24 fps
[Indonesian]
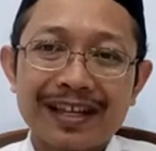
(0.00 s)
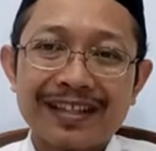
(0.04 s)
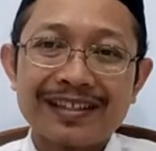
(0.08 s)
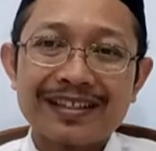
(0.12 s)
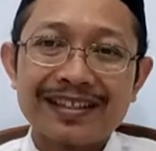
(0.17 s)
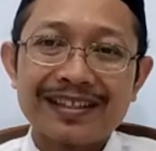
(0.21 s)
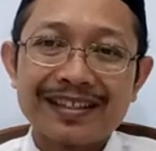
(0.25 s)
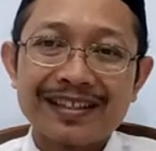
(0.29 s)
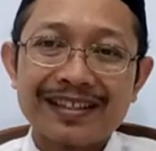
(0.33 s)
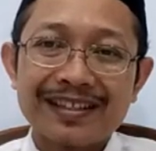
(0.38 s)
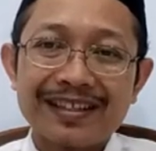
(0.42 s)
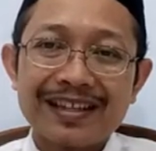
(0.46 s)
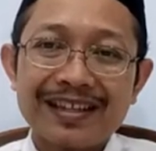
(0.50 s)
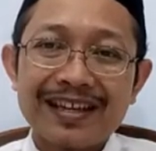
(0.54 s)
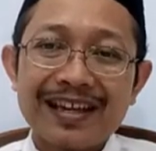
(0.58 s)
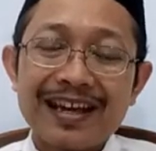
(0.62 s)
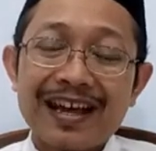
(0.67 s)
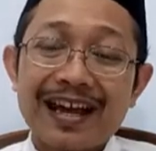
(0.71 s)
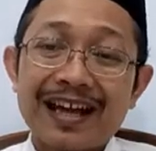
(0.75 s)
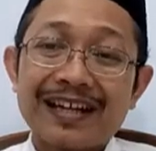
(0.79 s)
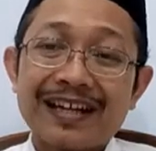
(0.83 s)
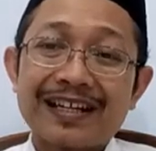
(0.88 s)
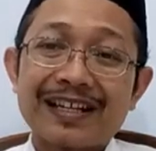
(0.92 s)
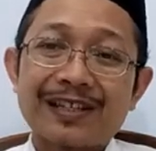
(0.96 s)
ini
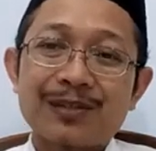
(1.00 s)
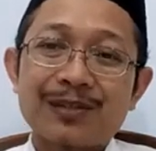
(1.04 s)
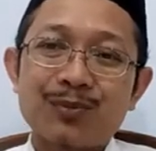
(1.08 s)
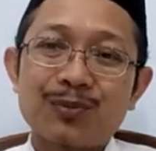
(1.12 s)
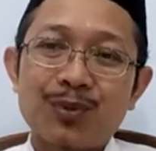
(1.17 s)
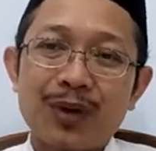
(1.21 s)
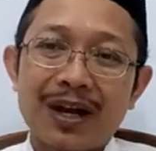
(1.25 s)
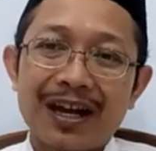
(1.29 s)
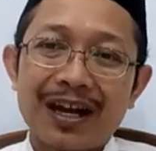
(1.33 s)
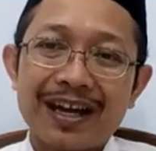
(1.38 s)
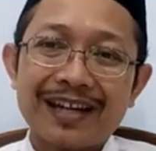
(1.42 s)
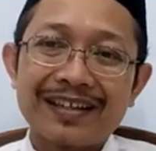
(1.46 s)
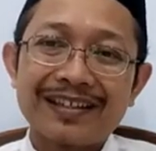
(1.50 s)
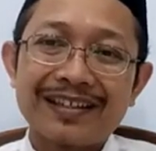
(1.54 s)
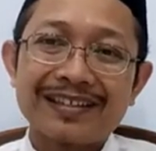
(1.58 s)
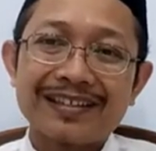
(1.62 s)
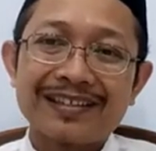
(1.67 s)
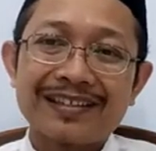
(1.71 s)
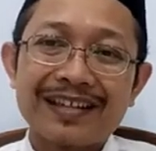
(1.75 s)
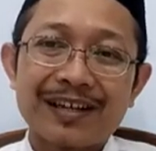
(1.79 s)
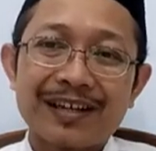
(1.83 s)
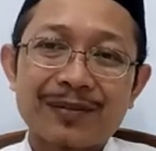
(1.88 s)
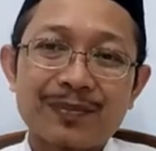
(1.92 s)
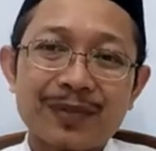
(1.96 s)
ada sebuah
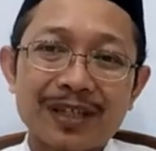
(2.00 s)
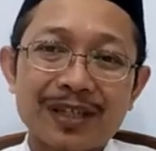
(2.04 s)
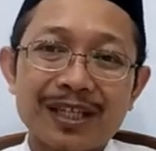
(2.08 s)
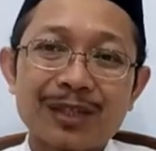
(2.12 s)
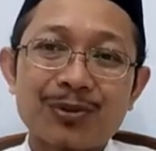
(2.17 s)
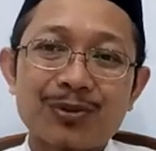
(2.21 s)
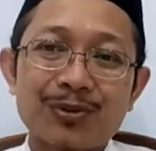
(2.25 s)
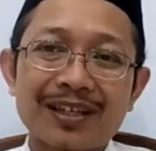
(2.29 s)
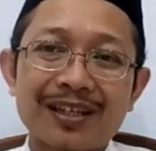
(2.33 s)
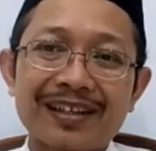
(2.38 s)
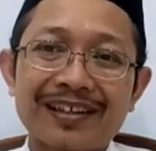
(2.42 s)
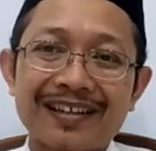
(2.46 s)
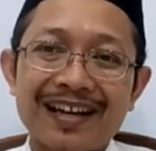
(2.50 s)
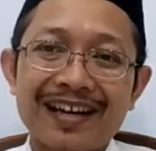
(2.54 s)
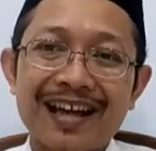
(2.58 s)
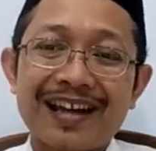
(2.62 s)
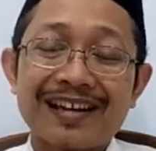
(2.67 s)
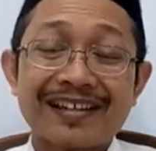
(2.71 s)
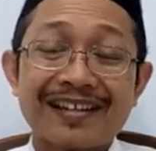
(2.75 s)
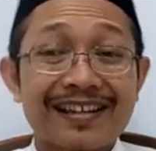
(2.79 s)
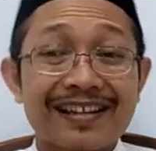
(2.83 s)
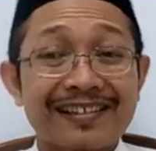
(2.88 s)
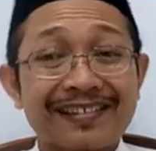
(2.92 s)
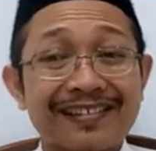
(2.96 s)
hadis yang begitu
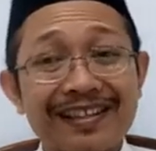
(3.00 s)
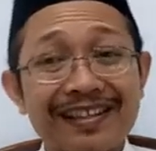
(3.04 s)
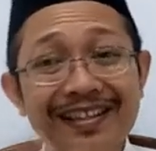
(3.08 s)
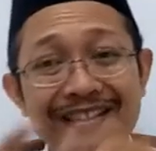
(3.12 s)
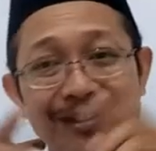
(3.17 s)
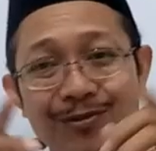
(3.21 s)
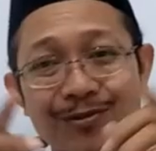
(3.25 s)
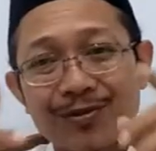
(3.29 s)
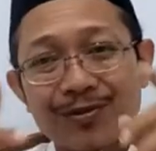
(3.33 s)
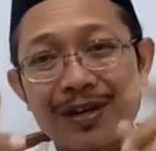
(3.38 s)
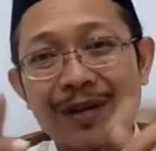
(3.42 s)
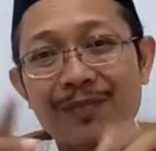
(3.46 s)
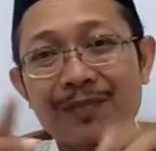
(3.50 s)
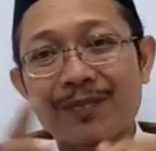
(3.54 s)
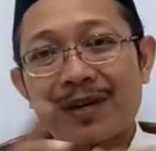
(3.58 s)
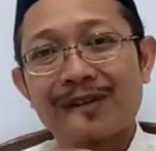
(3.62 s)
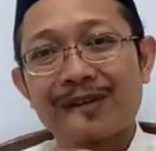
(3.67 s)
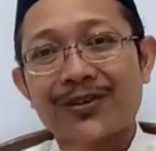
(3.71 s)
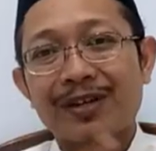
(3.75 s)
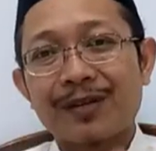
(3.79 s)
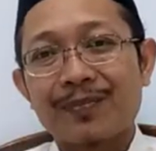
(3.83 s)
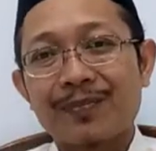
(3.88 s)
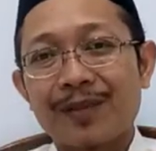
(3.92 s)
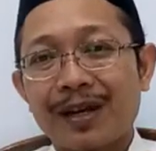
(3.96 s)
terkenal yang sering diungkapkan
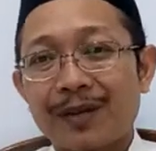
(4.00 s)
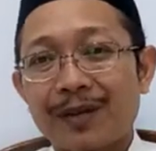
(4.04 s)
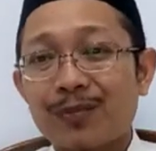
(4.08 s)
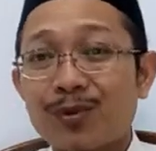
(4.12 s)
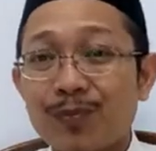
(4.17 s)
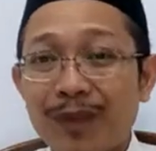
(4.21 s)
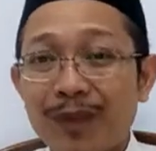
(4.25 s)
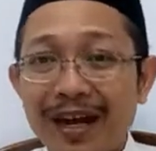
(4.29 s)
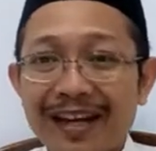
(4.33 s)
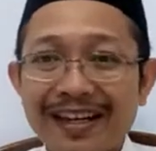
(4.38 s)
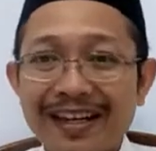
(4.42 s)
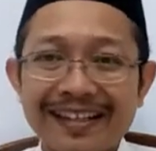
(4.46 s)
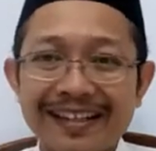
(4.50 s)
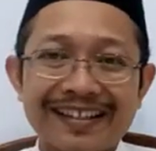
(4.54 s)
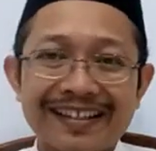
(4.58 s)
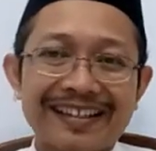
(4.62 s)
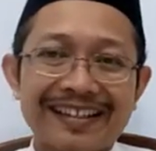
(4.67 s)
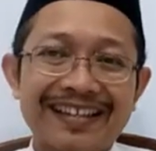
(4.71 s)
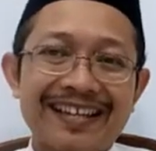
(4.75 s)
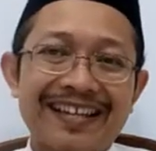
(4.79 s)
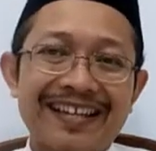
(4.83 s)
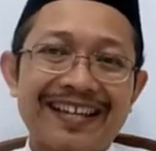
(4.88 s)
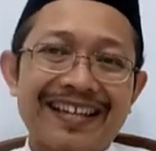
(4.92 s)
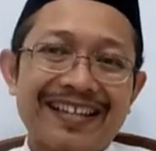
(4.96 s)
oleh para mubalik,
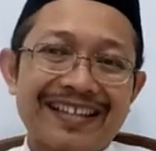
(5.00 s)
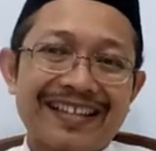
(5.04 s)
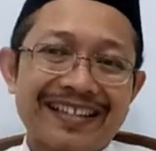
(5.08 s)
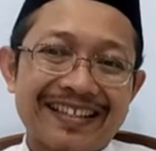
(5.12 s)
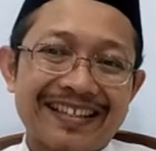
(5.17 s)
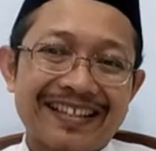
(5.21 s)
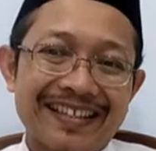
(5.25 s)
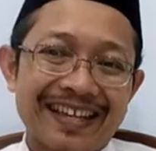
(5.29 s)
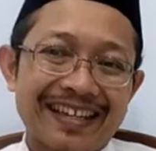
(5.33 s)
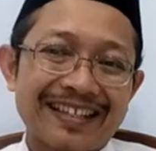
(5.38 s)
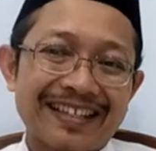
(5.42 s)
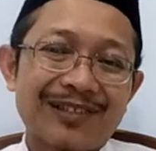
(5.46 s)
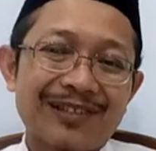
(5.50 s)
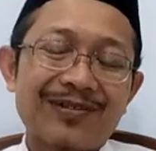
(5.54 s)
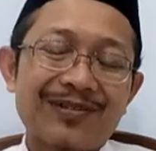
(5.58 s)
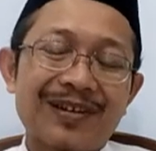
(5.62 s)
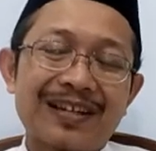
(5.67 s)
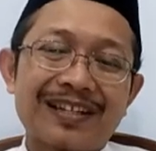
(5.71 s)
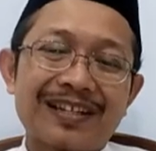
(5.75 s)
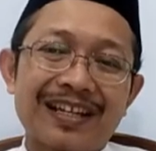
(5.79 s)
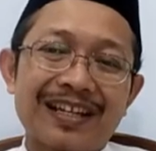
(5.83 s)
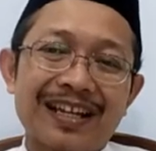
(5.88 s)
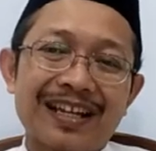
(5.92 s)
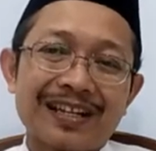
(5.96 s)
yaitu
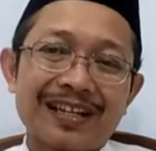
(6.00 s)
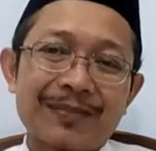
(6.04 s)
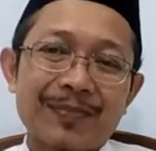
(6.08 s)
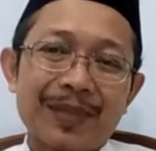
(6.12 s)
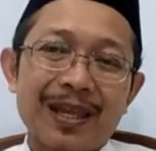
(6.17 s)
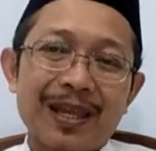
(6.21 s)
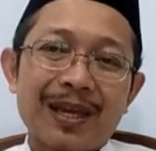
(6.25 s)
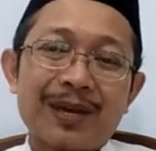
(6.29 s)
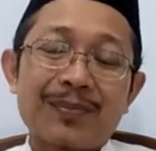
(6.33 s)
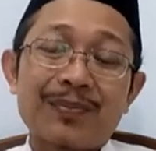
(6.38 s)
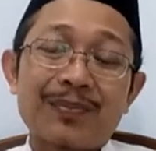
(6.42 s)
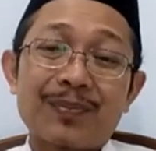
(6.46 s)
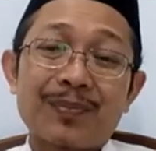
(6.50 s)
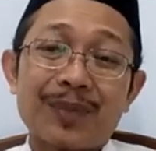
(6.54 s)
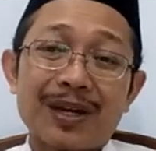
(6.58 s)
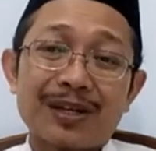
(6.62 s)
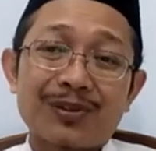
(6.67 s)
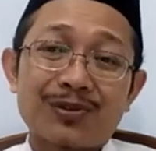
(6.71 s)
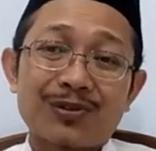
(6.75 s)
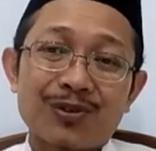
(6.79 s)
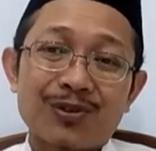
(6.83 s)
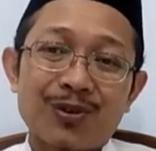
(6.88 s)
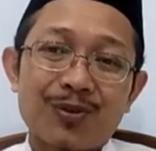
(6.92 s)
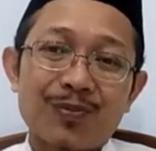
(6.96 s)
adalah
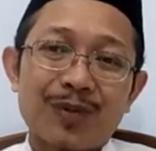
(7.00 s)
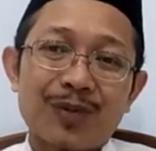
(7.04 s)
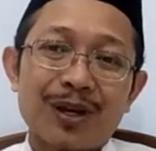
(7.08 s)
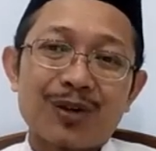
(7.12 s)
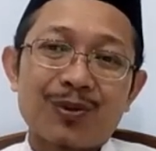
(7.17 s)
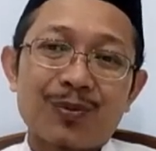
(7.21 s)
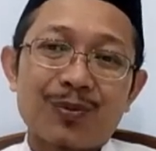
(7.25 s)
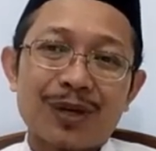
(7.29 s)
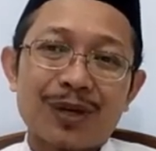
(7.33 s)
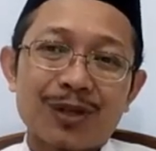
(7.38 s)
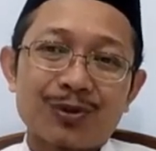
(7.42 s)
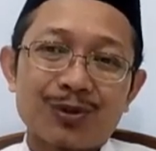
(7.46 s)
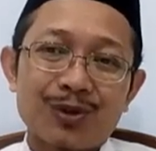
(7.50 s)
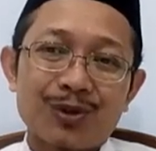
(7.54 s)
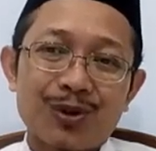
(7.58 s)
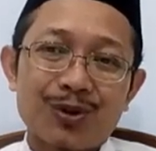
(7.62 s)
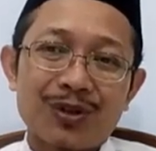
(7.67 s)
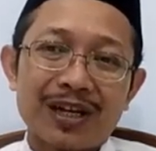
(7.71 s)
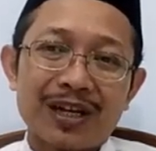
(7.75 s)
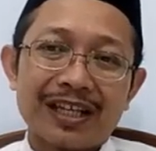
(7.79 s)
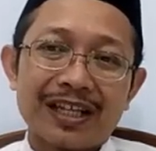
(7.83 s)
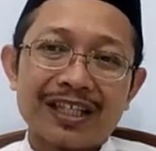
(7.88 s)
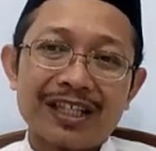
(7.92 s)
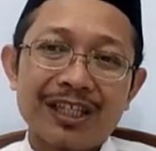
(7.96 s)
man soma
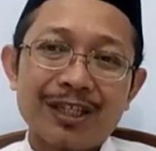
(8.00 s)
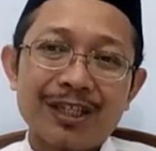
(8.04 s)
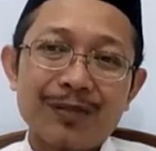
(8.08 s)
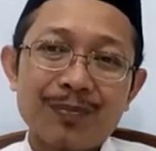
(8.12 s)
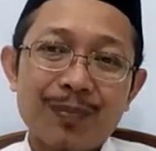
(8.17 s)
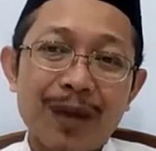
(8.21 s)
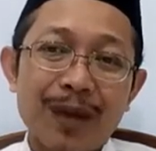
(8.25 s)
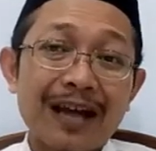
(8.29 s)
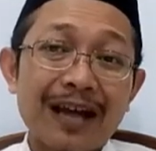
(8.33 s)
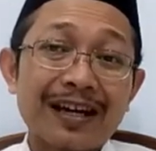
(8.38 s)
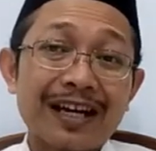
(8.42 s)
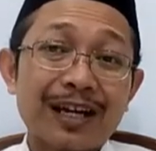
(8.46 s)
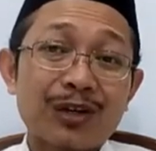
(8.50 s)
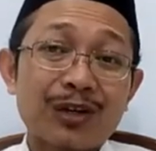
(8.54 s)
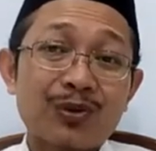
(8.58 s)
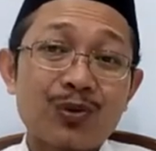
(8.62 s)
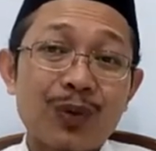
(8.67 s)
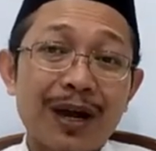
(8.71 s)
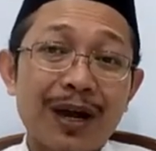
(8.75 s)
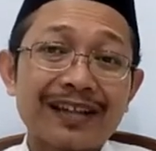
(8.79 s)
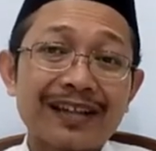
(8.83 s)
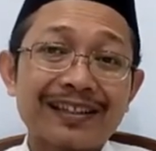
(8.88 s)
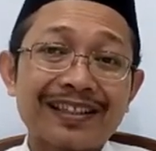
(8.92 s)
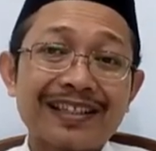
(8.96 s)
romadona imanan
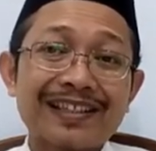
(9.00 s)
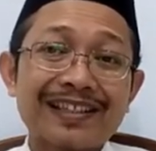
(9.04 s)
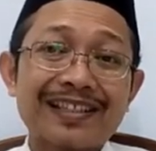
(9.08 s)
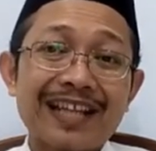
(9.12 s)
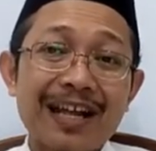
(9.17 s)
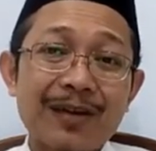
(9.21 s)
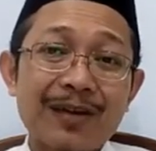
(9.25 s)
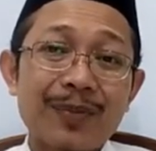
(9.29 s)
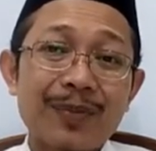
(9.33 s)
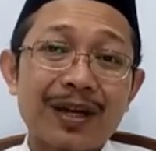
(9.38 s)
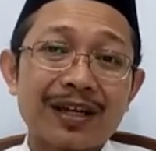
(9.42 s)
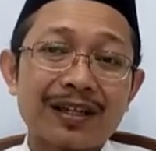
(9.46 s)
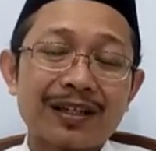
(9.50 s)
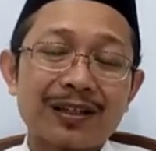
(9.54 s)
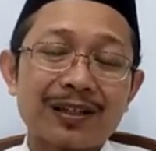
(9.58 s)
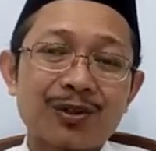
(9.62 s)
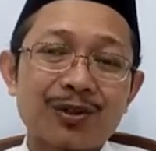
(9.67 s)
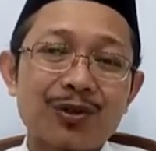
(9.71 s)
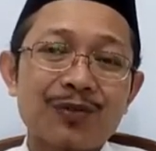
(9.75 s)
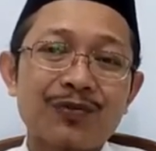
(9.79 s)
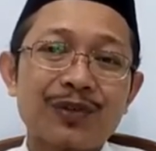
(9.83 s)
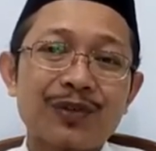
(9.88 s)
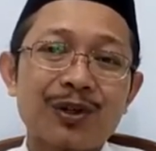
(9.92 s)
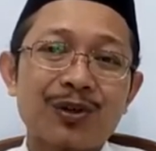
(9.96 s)
wahtisaban
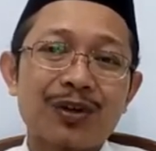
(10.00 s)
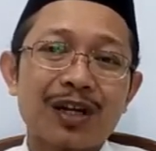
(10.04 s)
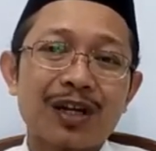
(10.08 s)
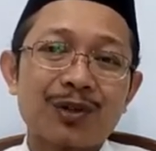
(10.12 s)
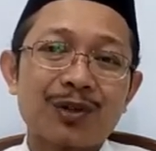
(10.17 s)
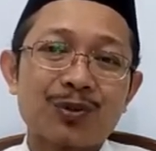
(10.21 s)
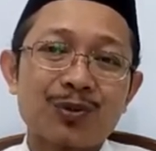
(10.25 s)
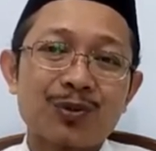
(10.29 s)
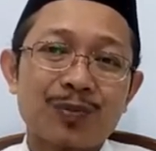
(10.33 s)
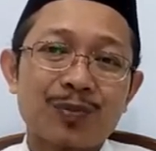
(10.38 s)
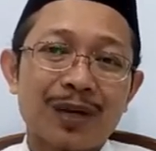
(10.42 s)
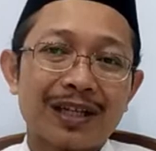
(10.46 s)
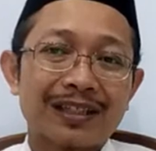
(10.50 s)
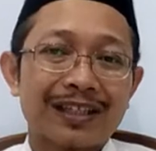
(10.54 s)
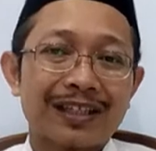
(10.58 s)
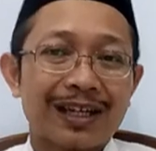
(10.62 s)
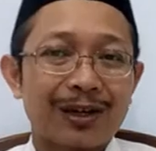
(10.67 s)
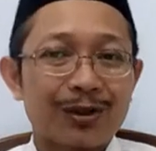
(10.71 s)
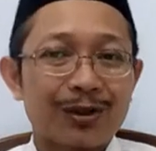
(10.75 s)
hufirallahu ma